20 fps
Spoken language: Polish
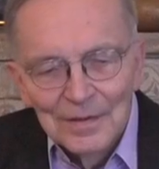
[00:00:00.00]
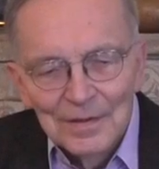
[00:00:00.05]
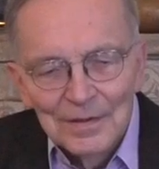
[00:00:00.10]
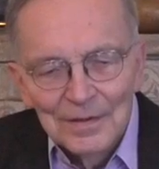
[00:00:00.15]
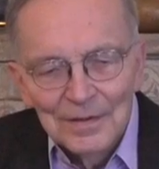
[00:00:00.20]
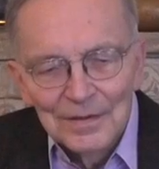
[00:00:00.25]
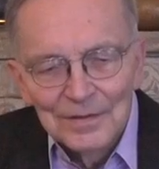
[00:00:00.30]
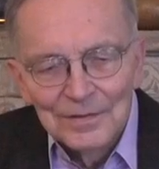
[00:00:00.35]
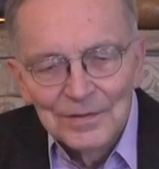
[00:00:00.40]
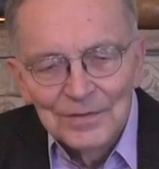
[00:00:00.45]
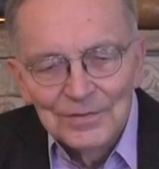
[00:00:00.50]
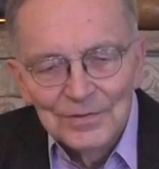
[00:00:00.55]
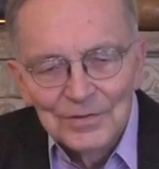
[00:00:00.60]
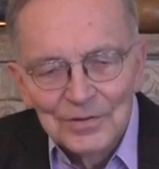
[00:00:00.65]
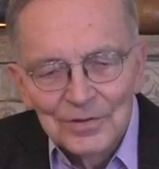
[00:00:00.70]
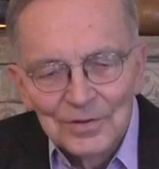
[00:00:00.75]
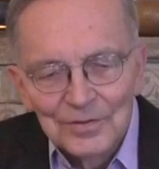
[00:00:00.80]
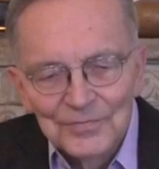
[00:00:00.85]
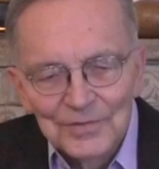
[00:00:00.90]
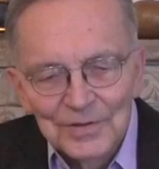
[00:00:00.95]
e, nie
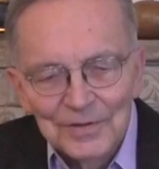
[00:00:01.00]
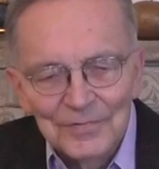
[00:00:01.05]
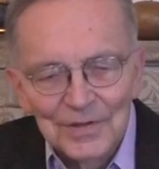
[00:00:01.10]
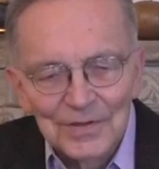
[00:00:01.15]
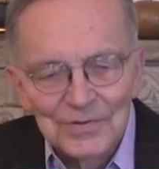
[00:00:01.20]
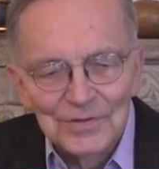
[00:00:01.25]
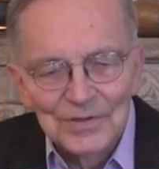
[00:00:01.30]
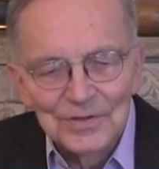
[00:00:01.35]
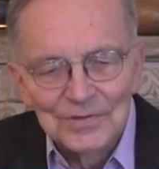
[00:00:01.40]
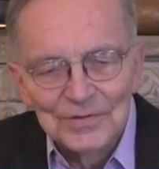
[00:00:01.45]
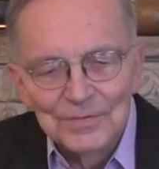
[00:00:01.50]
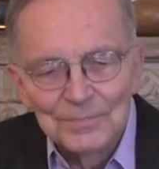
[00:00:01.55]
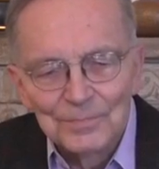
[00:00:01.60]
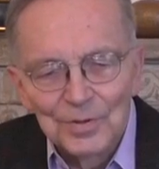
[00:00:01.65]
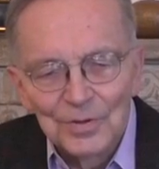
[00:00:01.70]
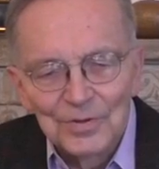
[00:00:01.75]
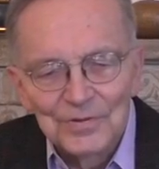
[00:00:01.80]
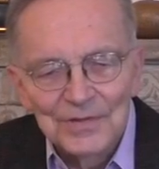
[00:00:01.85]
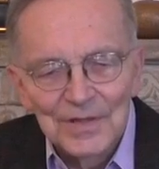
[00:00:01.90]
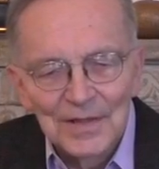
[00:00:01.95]
tylko w tych właśnie
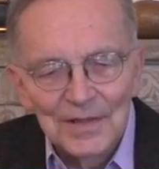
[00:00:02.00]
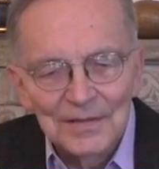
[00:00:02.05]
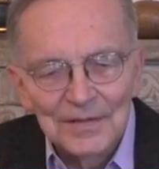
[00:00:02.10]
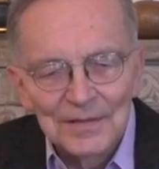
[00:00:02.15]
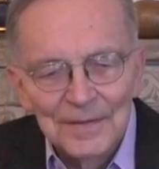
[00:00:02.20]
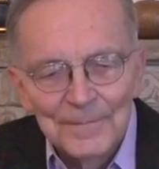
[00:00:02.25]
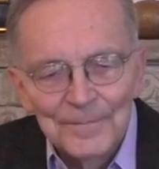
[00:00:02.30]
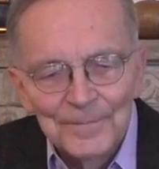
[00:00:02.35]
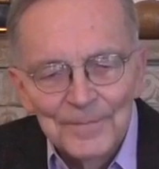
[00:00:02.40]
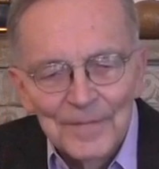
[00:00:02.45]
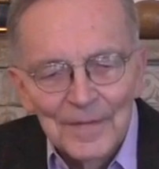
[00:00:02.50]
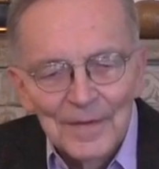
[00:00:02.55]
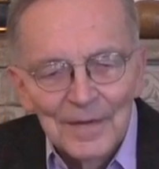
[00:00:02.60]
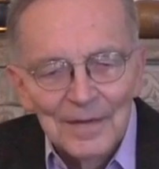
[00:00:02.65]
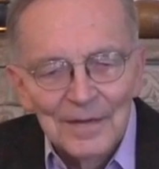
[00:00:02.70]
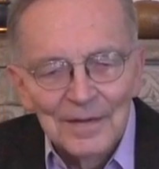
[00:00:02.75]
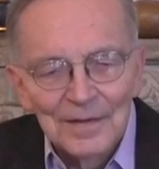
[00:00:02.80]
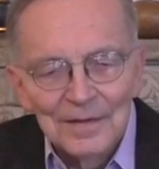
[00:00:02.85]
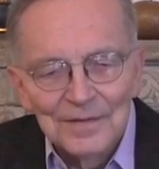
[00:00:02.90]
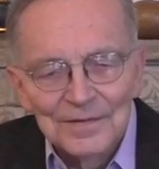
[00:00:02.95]
sympozjach,
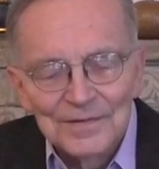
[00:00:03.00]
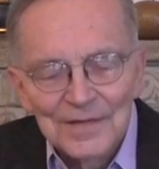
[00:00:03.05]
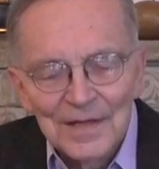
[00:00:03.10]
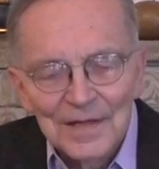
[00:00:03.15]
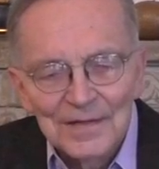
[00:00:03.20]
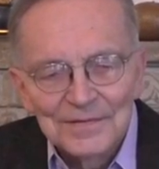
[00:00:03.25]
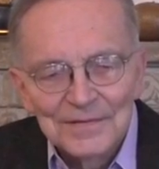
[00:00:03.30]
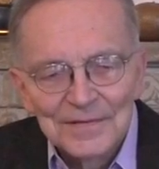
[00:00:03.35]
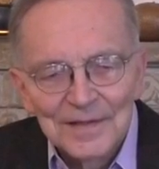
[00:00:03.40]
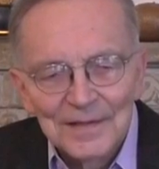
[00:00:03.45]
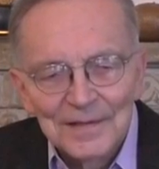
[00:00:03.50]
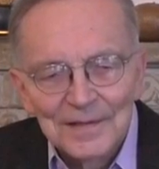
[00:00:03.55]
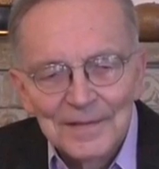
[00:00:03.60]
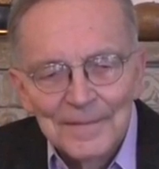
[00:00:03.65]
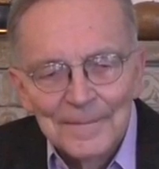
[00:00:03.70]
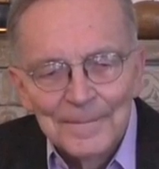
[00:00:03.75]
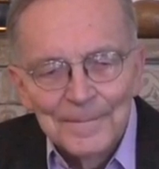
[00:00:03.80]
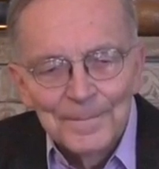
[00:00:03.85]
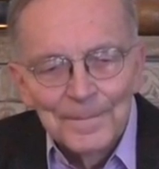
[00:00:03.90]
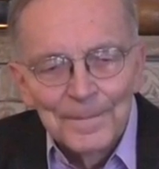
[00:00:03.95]
e, zjazdach,
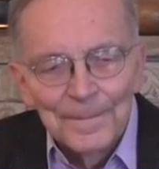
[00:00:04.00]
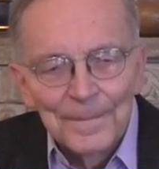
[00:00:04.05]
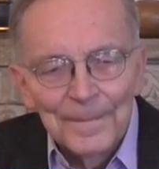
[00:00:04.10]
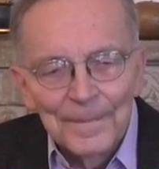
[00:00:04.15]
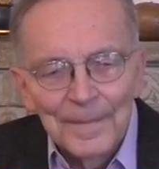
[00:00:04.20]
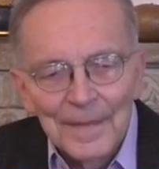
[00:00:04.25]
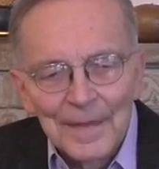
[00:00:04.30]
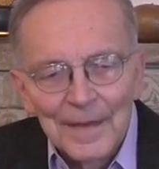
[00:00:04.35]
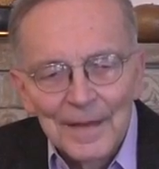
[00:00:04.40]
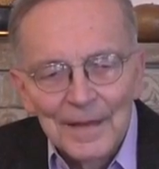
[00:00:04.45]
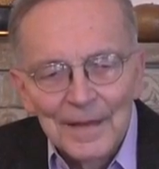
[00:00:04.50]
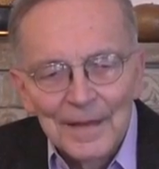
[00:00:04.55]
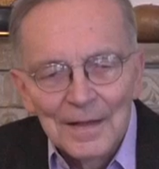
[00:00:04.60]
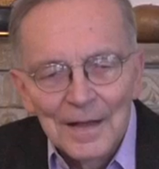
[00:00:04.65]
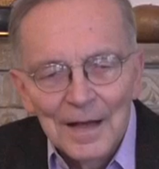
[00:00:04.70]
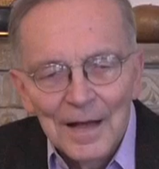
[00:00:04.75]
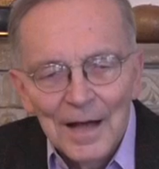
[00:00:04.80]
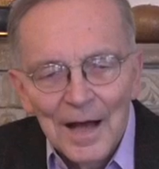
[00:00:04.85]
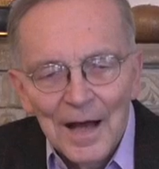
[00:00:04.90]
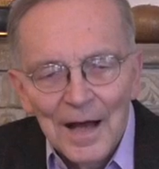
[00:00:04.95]
e,
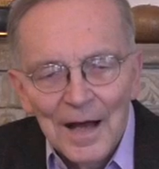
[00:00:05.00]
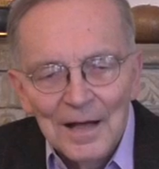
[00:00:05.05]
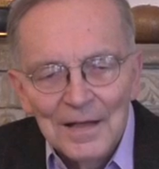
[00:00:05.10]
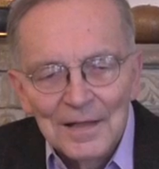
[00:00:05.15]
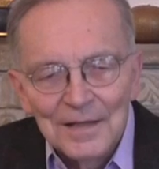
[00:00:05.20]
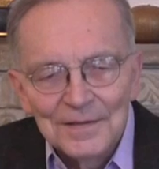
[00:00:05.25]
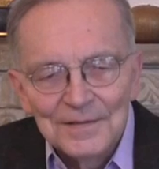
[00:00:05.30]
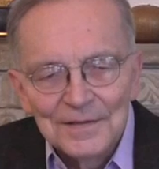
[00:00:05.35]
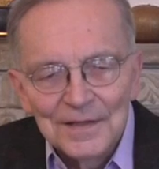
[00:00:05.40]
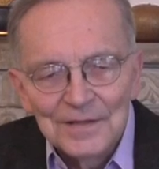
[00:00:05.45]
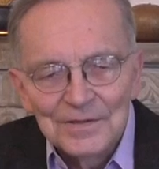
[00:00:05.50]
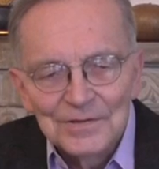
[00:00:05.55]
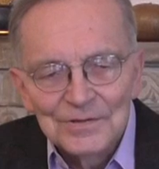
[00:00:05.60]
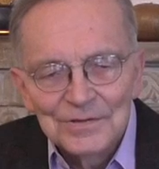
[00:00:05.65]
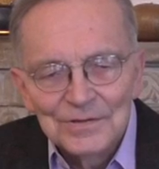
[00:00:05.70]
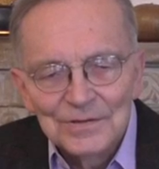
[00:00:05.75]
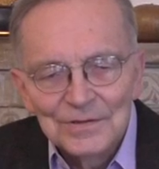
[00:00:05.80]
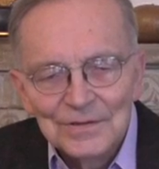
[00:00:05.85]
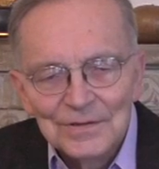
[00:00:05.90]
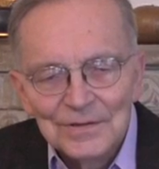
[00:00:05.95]
ale
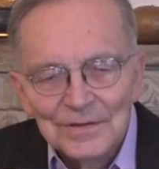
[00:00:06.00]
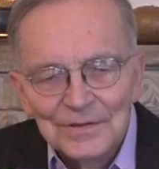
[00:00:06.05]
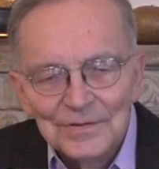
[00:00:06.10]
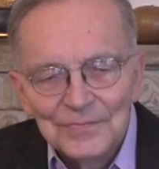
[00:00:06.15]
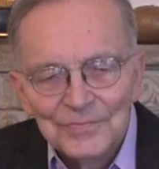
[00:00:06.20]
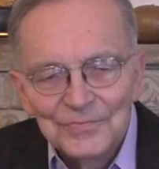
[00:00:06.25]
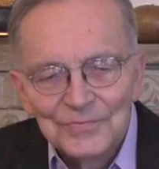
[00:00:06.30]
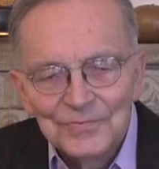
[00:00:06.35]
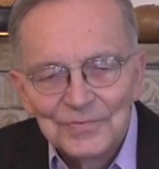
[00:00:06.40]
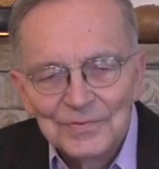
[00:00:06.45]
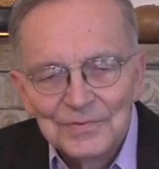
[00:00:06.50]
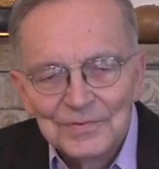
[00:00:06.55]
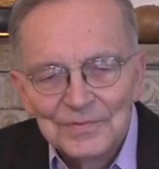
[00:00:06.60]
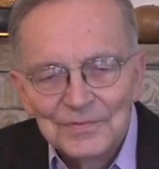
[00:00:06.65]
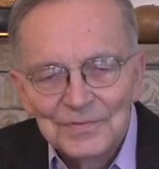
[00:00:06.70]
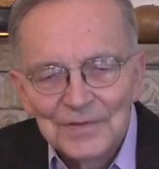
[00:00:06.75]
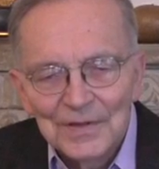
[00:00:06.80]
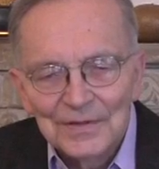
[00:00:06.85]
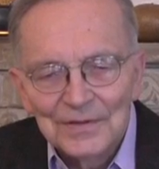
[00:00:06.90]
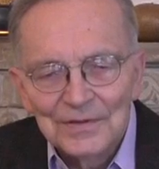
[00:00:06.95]
też i w,
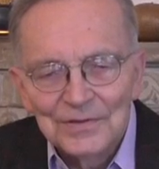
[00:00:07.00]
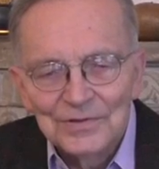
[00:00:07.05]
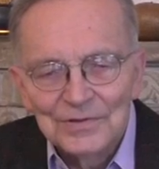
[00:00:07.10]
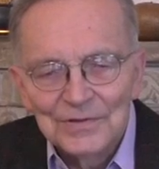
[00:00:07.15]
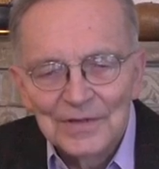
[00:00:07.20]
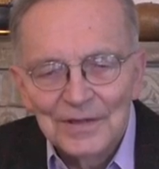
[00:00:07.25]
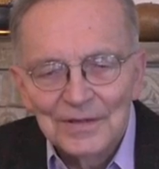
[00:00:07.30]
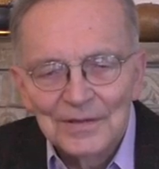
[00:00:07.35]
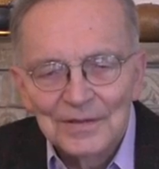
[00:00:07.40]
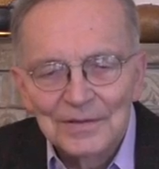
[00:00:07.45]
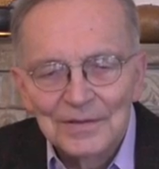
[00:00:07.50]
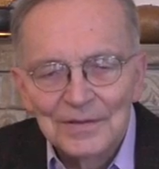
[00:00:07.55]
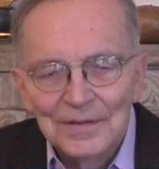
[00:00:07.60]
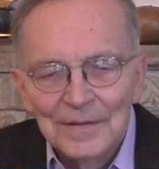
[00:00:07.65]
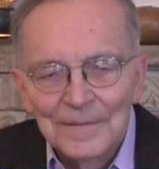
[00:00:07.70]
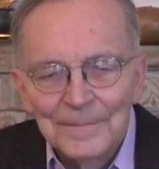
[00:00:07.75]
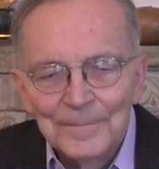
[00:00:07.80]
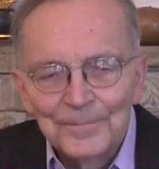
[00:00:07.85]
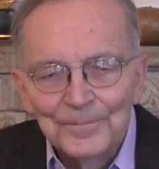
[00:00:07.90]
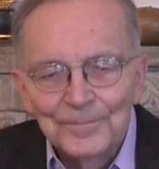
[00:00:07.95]
w jakichś takich
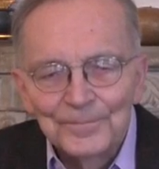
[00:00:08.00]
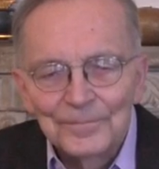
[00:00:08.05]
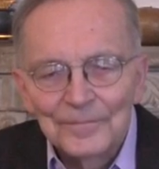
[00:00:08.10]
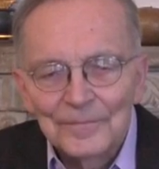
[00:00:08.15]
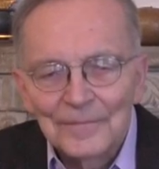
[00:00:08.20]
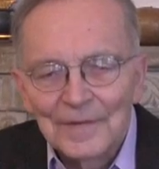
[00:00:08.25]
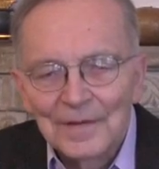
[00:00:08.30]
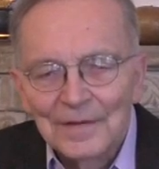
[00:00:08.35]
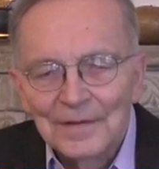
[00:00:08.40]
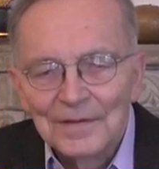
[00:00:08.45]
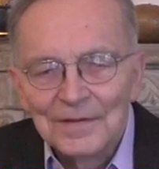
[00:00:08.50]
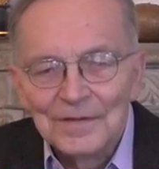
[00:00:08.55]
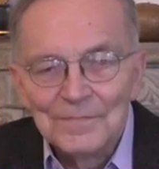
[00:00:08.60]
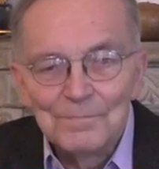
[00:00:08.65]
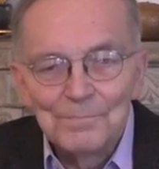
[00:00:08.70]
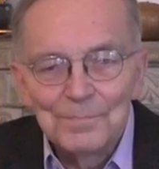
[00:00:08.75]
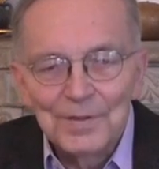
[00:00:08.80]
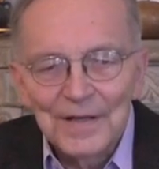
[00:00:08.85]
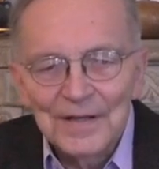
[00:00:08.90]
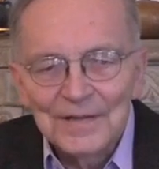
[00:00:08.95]

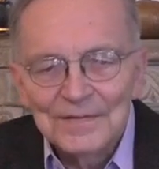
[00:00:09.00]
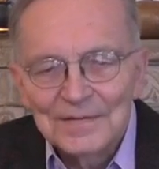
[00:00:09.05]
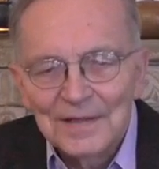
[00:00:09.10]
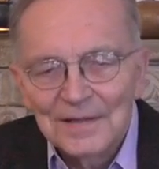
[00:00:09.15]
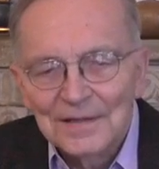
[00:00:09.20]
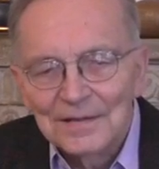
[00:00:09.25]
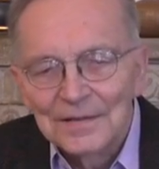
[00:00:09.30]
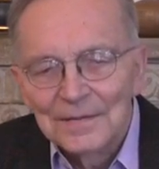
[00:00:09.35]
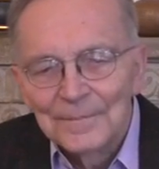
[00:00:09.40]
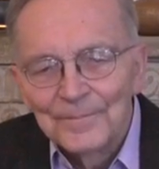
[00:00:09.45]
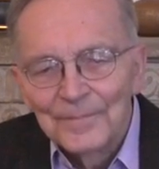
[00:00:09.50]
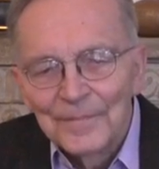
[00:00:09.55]
imprezach